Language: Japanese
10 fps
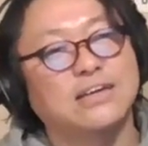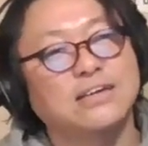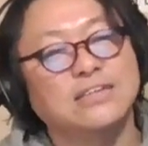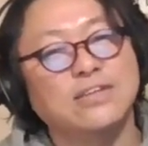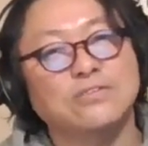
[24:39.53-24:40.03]

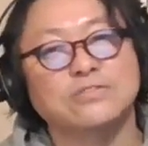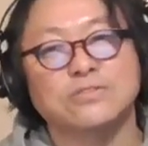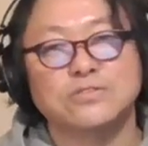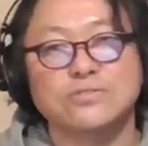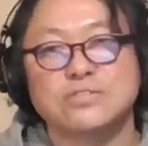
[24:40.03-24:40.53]
で
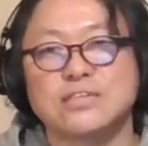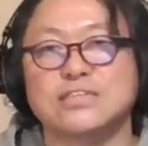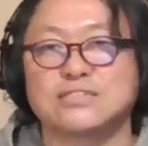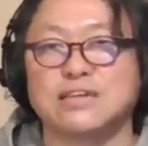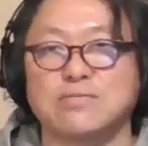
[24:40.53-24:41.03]
その次
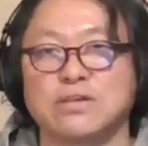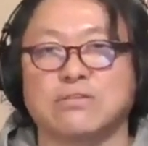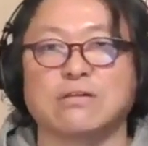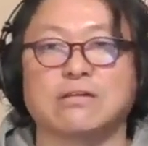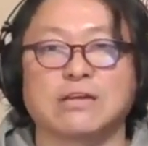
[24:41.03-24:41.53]
にシクラメン
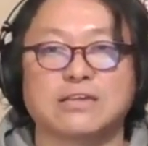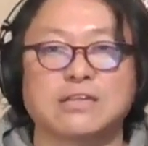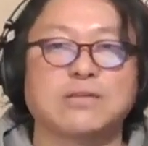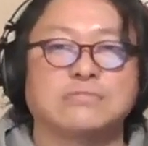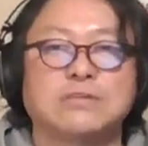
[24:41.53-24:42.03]
の香りが来
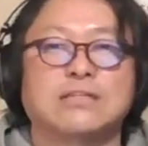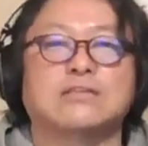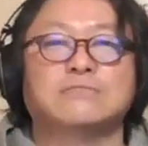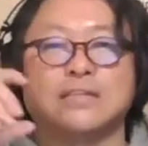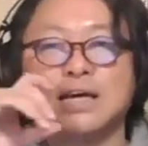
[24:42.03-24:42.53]
てまた売れ
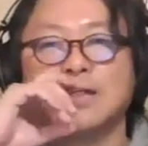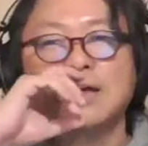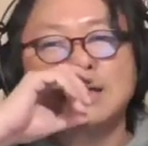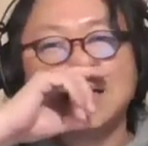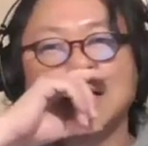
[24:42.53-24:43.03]
てるんで
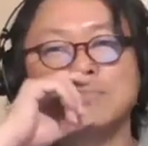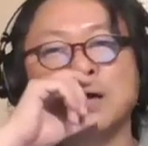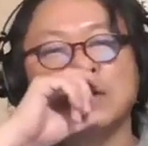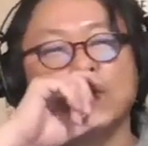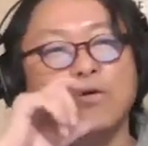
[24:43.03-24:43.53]
だから
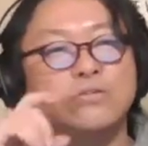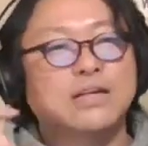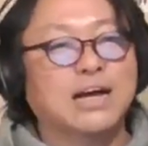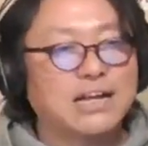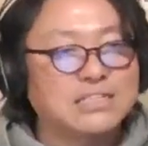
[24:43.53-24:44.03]
まあこん
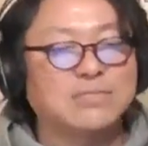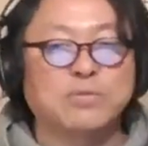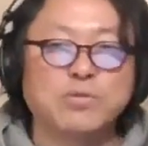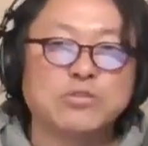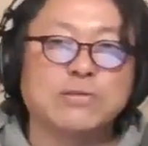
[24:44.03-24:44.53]
な感じで
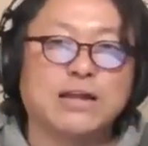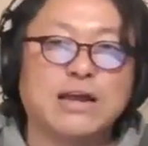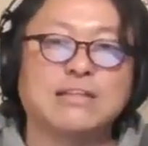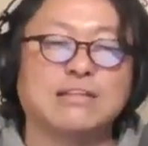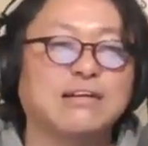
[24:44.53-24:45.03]
も求め
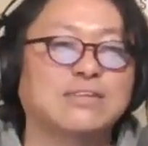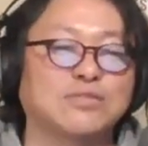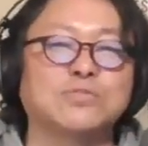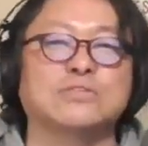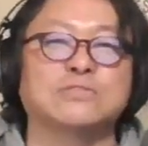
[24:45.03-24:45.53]
られてなかった
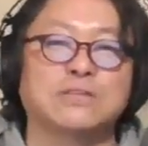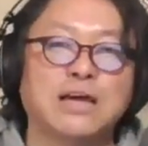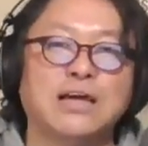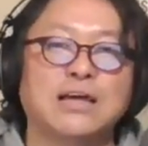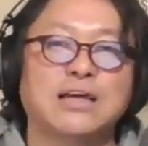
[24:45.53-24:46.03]
と思うんですよ
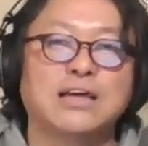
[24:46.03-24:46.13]
ね。